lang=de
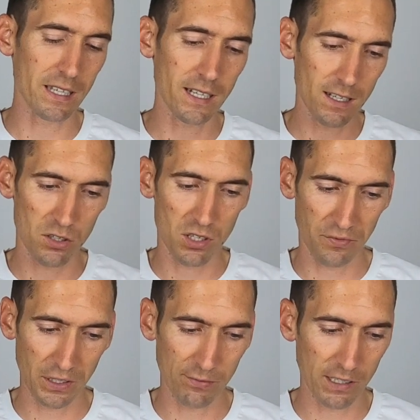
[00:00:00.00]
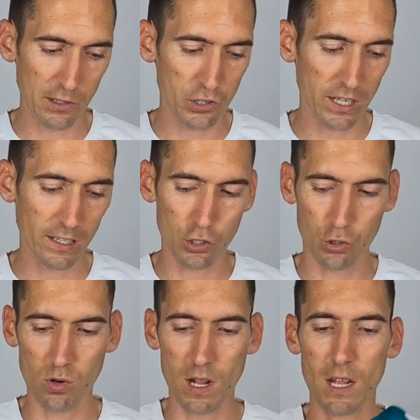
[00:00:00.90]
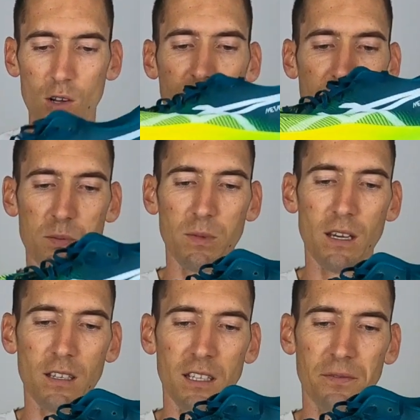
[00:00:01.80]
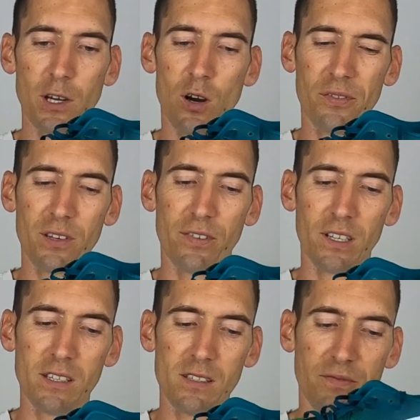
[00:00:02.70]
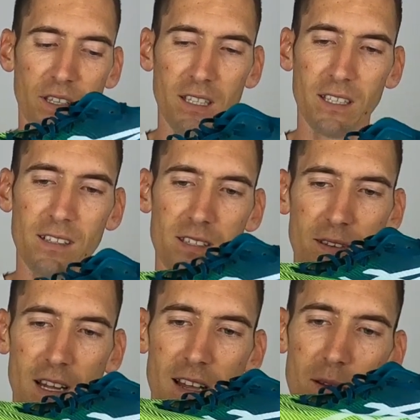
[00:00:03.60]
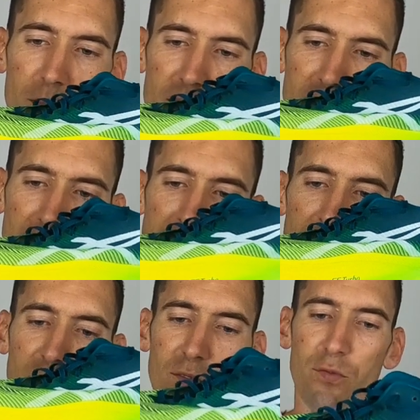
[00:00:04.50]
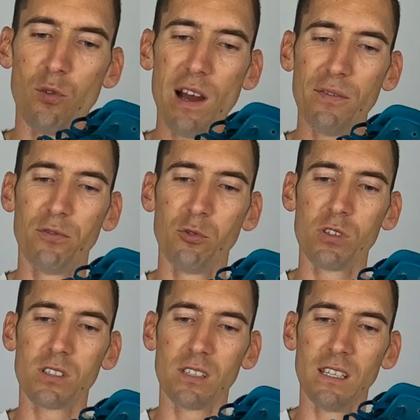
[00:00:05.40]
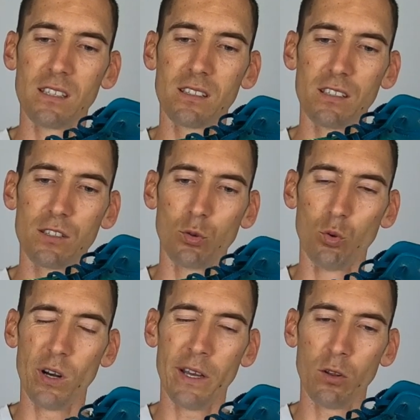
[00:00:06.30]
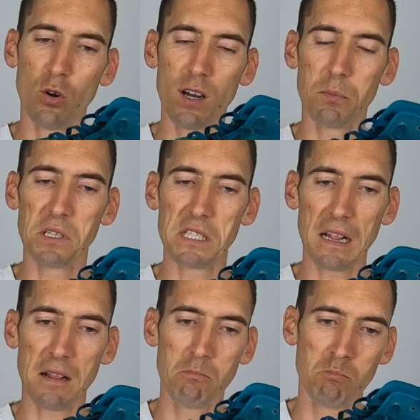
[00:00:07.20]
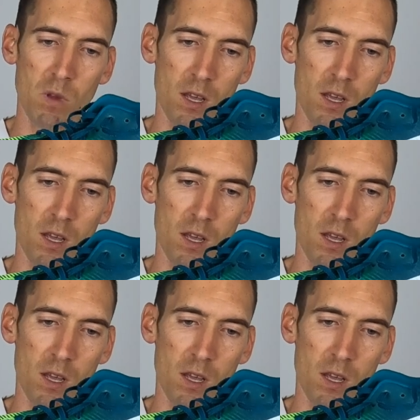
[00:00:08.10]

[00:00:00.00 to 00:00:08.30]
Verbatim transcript: 10er, also ist auf jeden Fall ein schneller Schuh. Und was mir irgendwie aufgefallen ist, finde ich, dass man sieht, am Vorfuß ist die Sohle noch ein bisschen